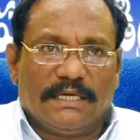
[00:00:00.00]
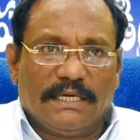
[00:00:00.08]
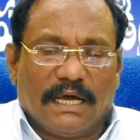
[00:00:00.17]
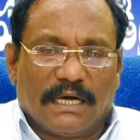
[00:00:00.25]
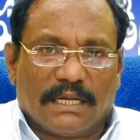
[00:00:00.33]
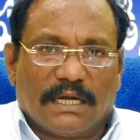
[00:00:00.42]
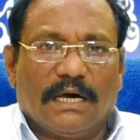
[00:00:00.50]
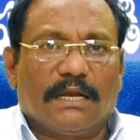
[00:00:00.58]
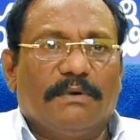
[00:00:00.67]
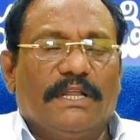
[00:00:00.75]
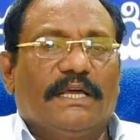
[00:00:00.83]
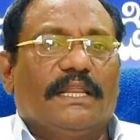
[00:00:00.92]
ఈ అగ్రహారం
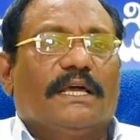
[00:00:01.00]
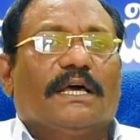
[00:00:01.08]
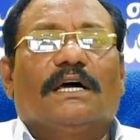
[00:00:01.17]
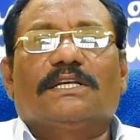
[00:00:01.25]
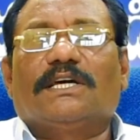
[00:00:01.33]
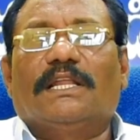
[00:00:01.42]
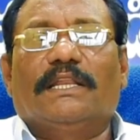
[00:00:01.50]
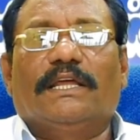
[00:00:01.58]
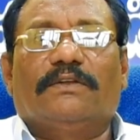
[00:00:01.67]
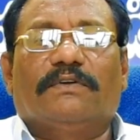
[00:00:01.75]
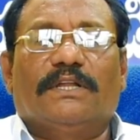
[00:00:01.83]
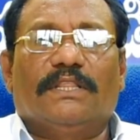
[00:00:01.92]
డిగ్రీ కళాశాల
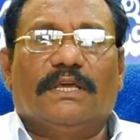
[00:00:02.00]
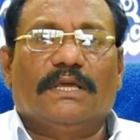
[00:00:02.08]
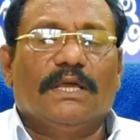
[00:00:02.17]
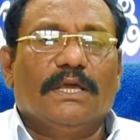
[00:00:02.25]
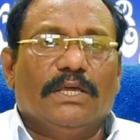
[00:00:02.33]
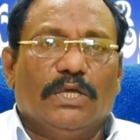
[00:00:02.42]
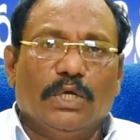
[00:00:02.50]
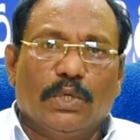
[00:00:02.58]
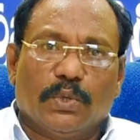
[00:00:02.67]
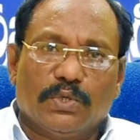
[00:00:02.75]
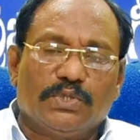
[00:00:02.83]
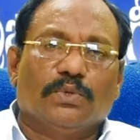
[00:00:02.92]
అనేటువంటిది
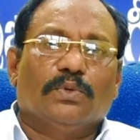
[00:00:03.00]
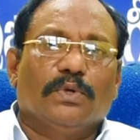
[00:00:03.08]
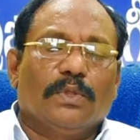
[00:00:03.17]
ఈరోజు